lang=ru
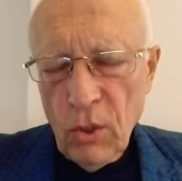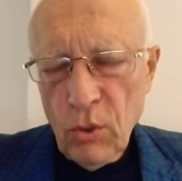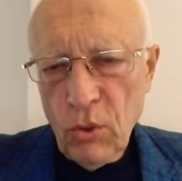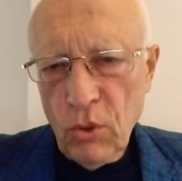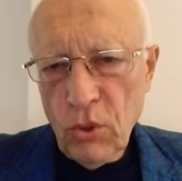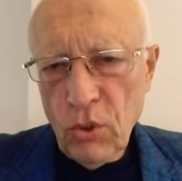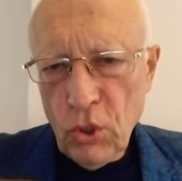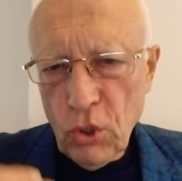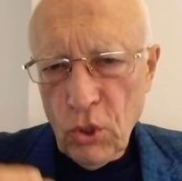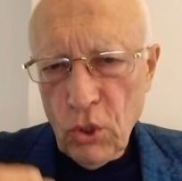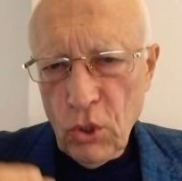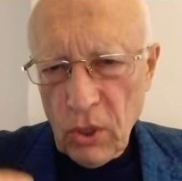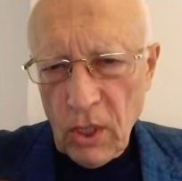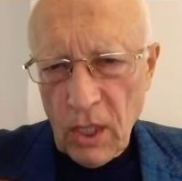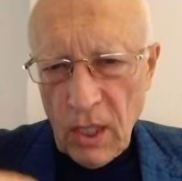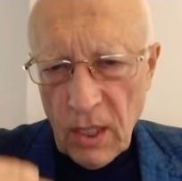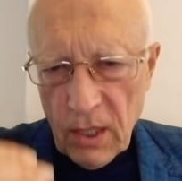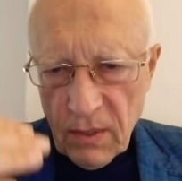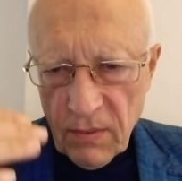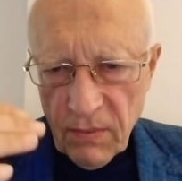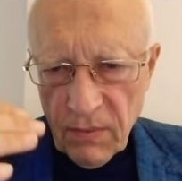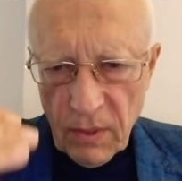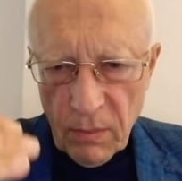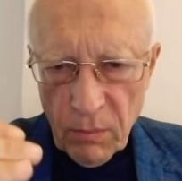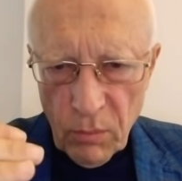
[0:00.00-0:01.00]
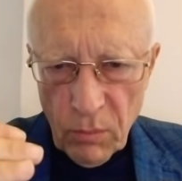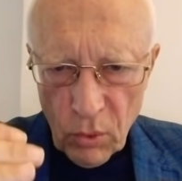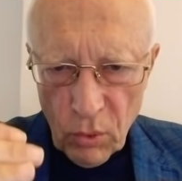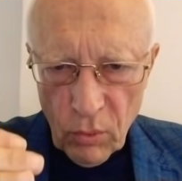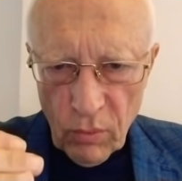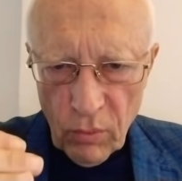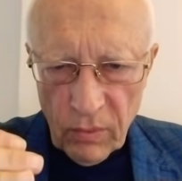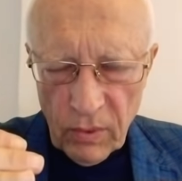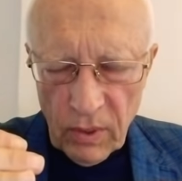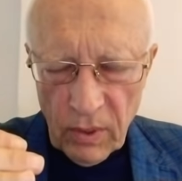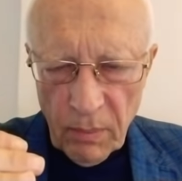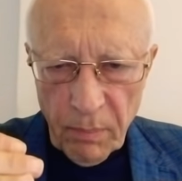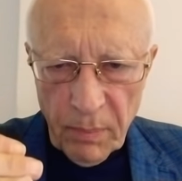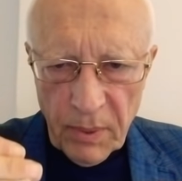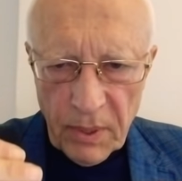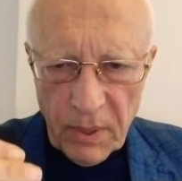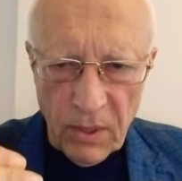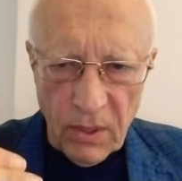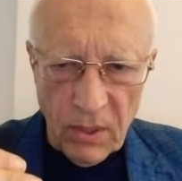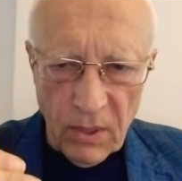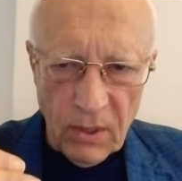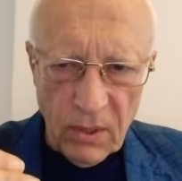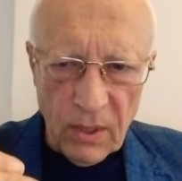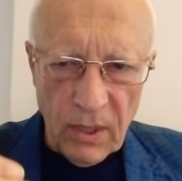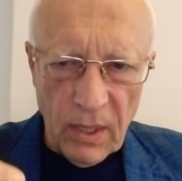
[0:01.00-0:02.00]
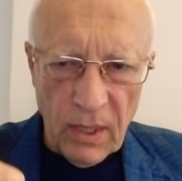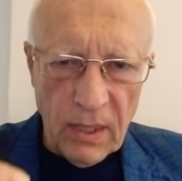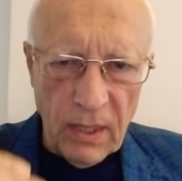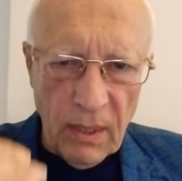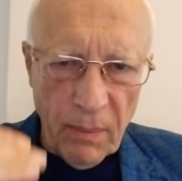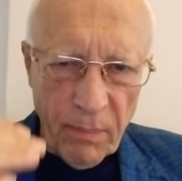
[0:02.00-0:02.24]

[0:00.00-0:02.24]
То есть четкая сформирована позиция.